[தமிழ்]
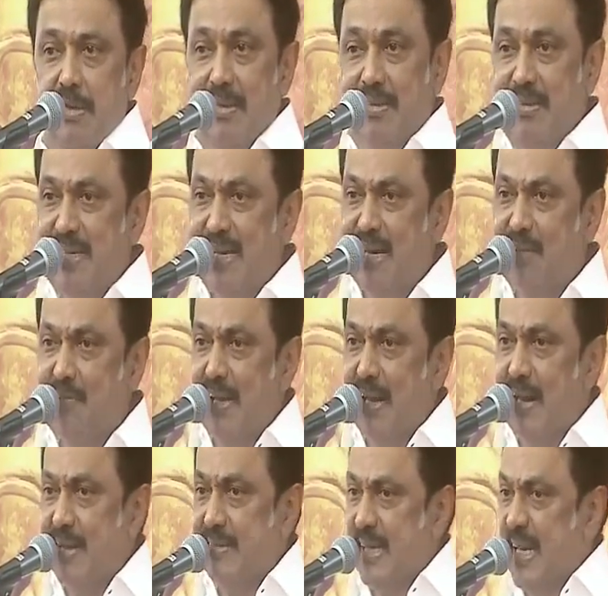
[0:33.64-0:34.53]
இந்திய
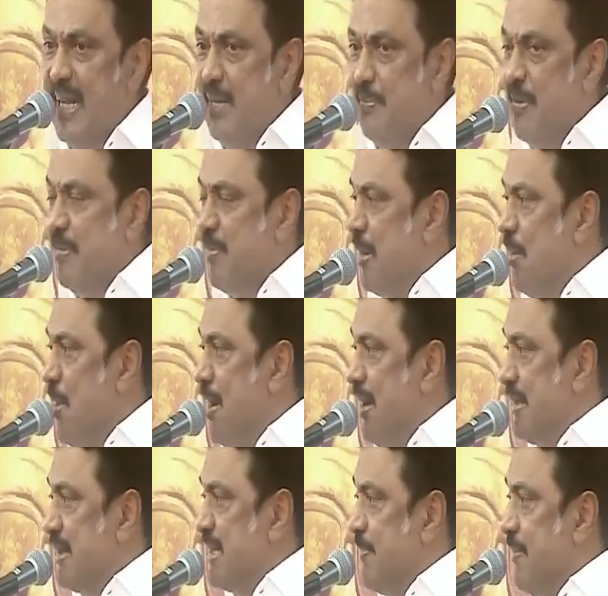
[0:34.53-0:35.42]
அளவிலான தனிநபர்
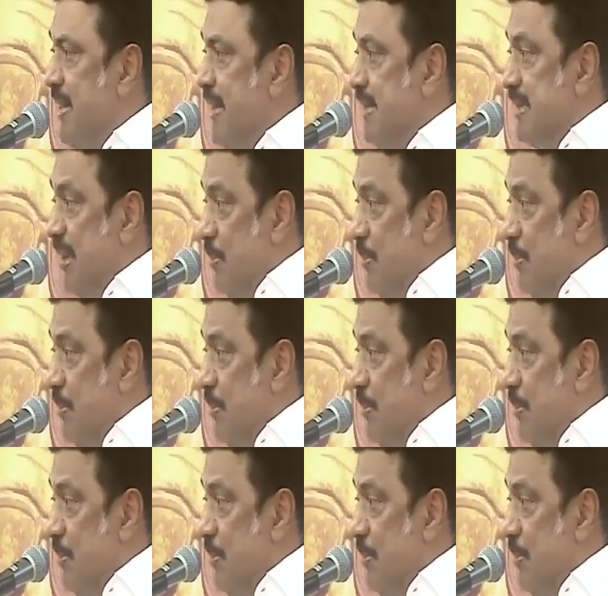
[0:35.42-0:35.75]
வருமானத்தை விட